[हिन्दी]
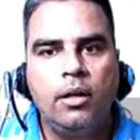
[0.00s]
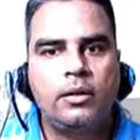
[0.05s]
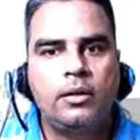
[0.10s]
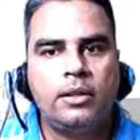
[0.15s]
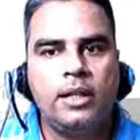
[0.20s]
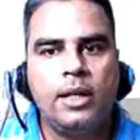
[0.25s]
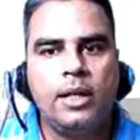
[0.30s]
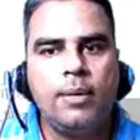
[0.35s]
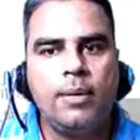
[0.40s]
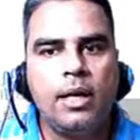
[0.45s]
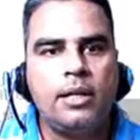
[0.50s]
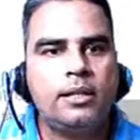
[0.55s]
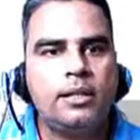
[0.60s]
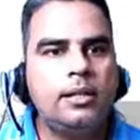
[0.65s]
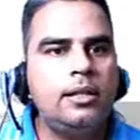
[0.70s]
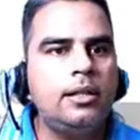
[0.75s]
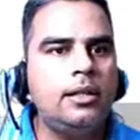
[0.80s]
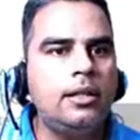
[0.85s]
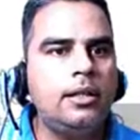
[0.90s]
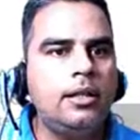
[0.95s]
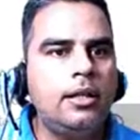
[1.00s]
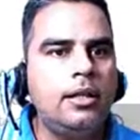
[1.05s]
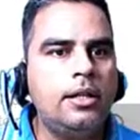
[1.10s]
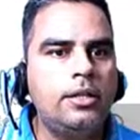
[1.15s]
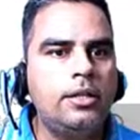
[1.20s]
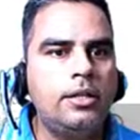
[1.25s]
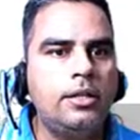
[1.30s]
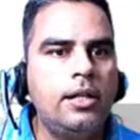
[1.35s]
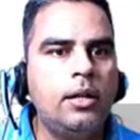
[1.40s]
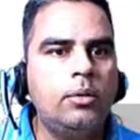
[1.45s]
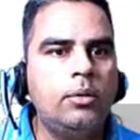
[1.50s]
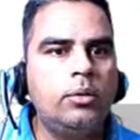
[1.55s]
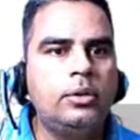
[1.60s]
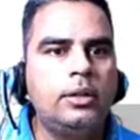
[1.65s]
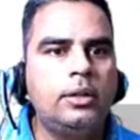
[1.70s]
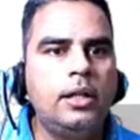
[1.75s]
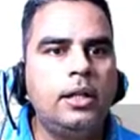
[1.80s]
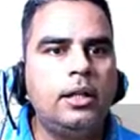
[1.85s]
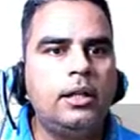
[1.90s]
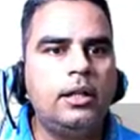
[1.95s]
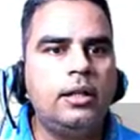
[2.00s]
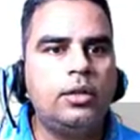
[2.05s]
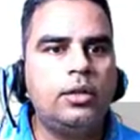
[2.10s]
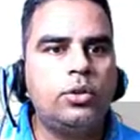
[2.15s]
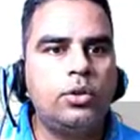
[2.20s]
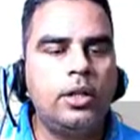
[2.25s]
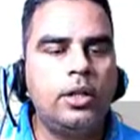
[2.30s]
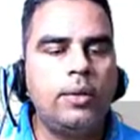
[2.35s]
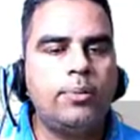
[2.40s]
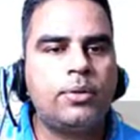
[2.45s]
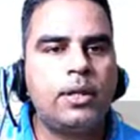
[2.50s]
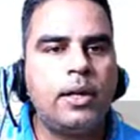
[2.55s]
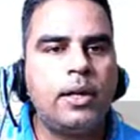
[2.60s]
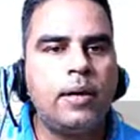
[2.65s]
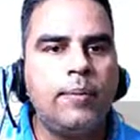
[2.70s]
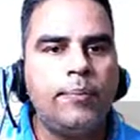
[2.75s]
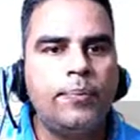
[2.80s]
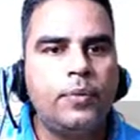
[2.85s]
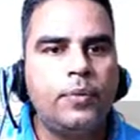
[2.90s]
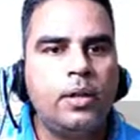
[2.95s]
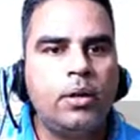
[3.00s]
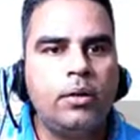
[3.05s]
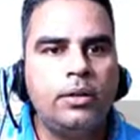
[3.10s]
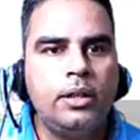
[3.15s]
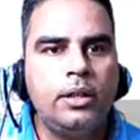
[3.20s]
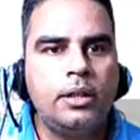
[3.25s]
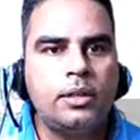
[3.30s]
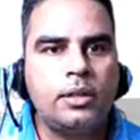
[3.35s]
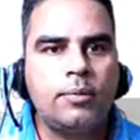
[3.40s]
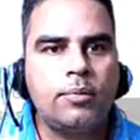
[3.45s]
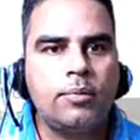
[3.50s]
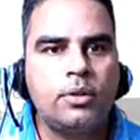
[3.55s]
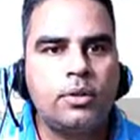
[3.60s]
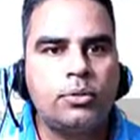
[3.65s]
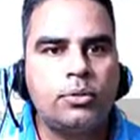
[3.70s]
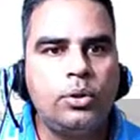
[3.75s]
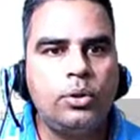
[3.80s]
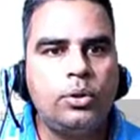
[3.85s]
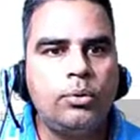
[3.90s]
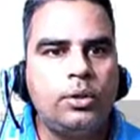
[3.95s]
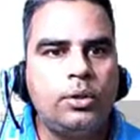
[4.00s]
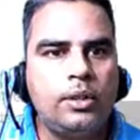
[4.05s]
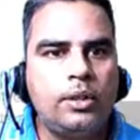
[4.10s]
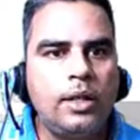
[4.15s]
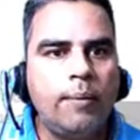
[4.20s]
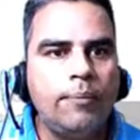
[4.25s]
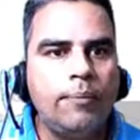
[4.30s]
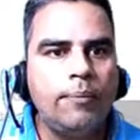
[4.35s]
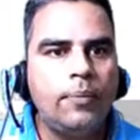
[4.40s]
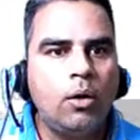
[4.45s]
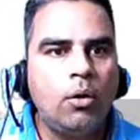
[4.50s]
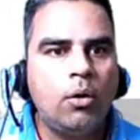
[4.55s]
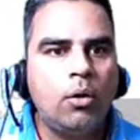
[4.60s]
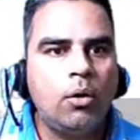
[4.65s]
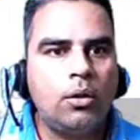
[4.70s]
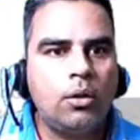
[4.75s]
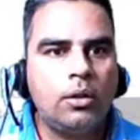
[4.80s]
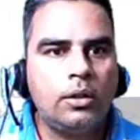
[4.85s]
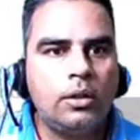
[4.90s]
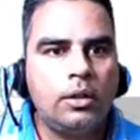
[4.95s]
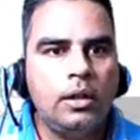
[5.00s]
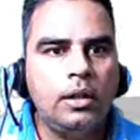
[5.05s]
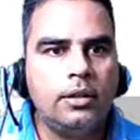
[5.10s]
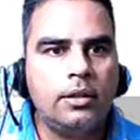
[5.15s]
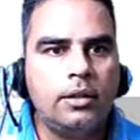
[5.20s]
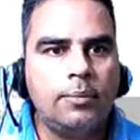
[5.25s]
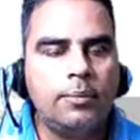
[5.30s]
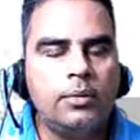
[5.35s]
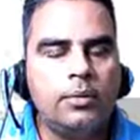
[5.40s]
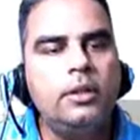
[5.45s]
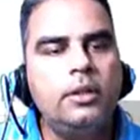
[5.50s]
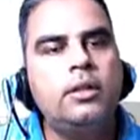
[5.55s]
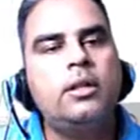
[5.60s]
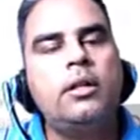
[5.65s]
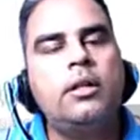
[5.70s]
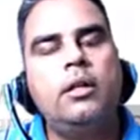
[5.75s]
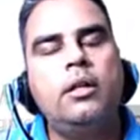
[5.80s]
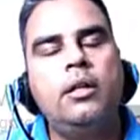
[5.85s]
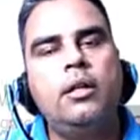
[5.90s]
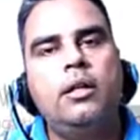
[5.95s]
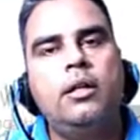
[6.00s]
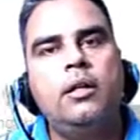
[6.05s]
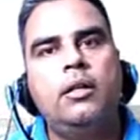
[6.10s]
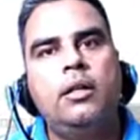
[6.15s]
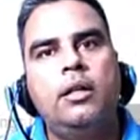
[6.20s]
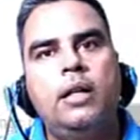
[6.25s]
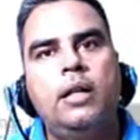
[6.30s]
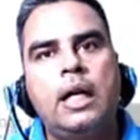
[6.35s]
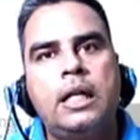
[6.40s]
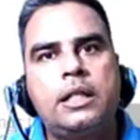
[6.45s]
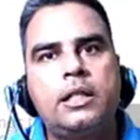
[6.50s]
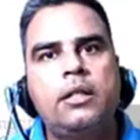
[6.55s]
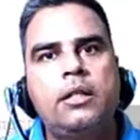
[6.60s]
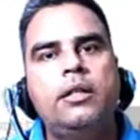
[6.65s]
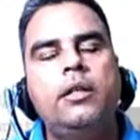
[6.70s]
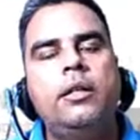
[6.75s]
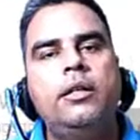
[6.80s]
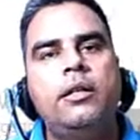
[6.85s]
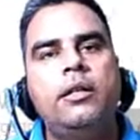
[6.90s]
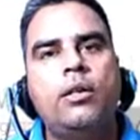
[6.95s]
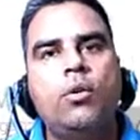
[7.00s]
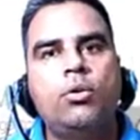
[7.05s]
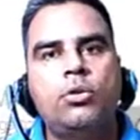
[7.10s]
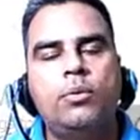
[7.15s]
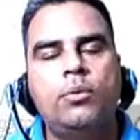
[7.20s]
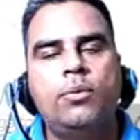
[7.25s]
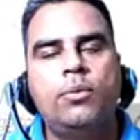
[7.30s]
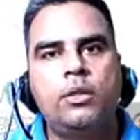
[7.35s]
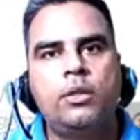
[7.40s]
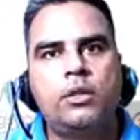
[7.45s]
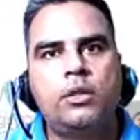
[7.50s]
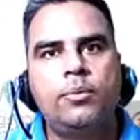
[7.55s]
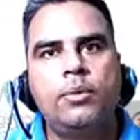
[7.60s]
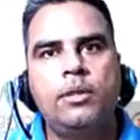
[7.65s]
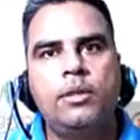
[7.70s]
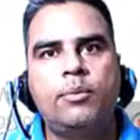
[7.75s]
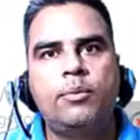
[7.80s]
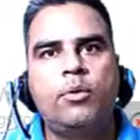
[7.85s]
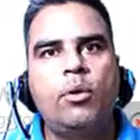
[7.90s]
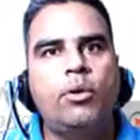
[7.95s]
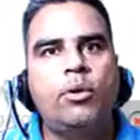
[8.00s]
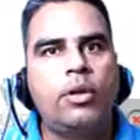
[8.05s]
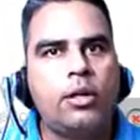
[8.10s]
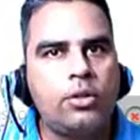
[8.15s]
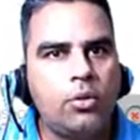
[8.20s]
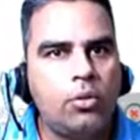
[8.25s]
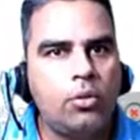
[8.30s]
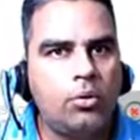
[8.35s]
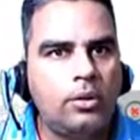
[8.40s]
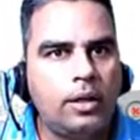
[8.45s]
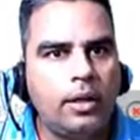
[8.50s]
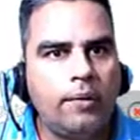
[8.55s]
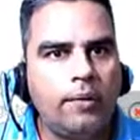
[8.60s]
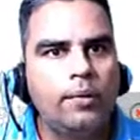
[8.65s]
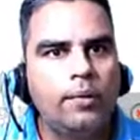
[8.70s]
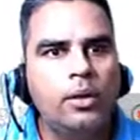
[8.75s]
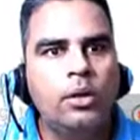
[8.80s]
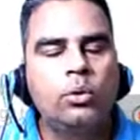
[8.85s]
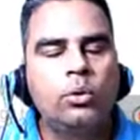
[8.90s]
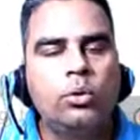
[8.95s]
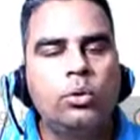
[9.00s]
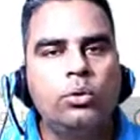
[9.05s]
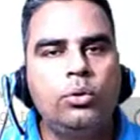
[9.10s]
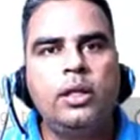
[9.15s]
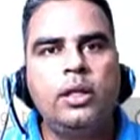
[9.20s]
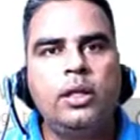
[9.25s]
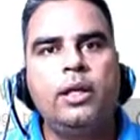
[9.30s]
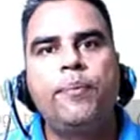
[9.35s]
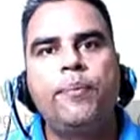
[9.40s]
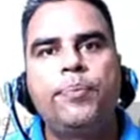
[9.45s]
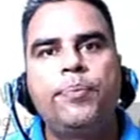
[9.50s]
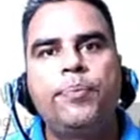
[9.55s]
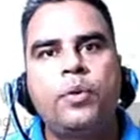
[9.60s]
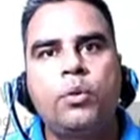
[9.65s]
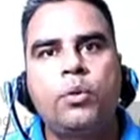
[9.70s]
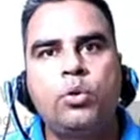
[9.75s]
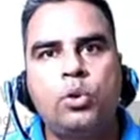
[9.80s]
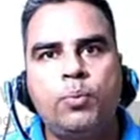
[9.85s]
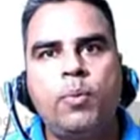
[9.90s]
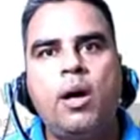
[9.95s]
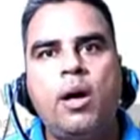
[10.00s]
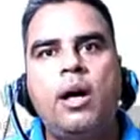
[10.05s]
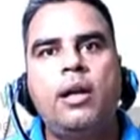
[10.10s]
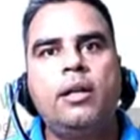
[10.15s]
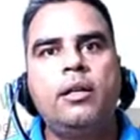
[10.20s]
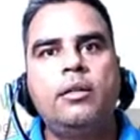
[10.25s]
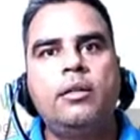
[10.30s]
सेम ऐसी ही कंडीशन यहाँ होती है कि ये जो रिब्स हैं ये स्टम्प से जुड़ी होती है और ये जब इंटर, एक्सटर्नल इंटरकोस्टल मसल्स में जब कॉन्ट्रेक्शन होता है तो ये कुछ बाहर की